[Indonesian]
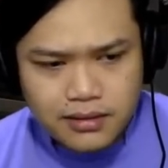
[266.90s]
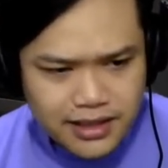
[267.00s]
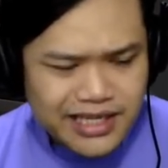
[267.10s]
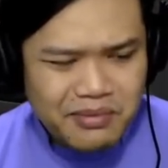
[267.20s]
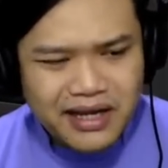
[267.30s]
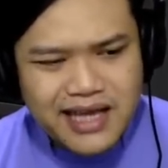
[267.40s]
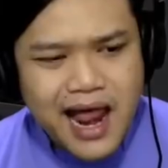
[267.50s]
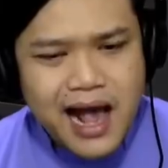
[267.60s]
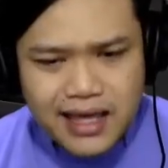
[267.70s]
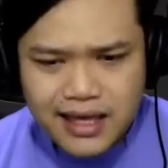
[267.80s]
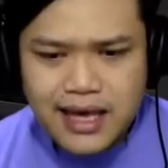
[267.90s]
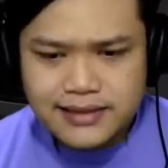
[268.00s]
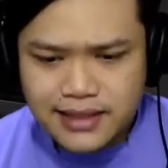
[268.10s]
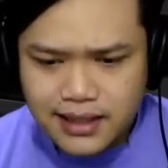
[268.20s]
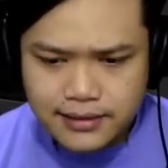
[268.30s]
Kita bekerja lagi,
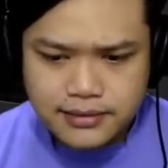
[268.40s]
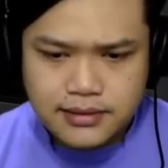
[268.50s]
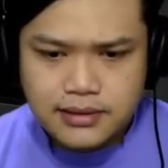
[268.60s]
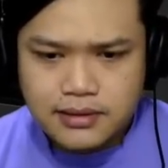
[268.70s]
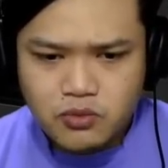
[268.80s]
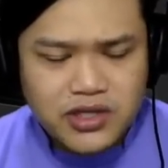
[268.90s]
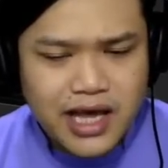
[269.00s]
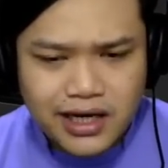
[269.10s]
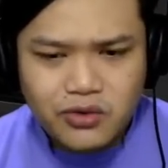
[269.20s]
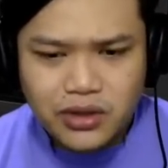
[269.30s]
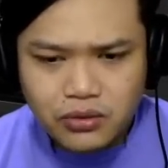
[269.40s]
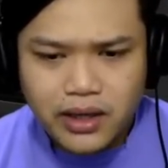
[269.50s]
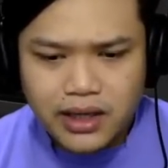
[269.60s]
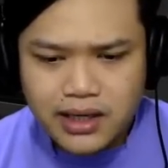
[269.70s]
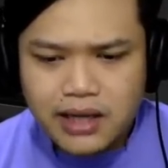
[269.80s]
guys ya. Buat nyari duit,
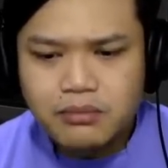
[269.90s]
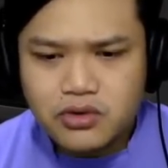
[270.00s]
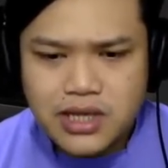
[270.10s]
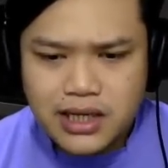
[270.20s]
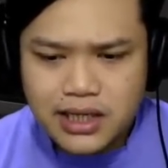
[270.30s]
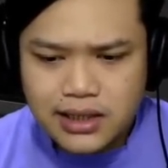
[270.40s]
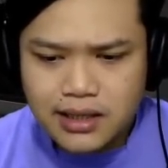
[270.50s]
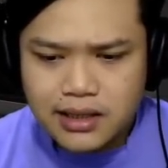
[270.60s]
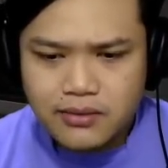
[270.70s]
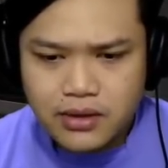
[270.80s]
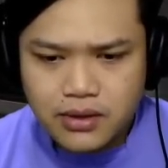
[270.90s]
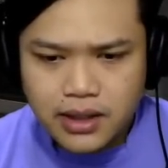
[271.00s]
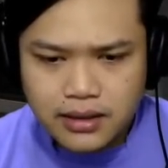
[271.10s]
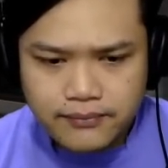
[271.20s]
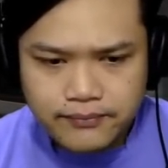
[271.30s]
weh, gedein perusahaan kita nih. Waduh, hack.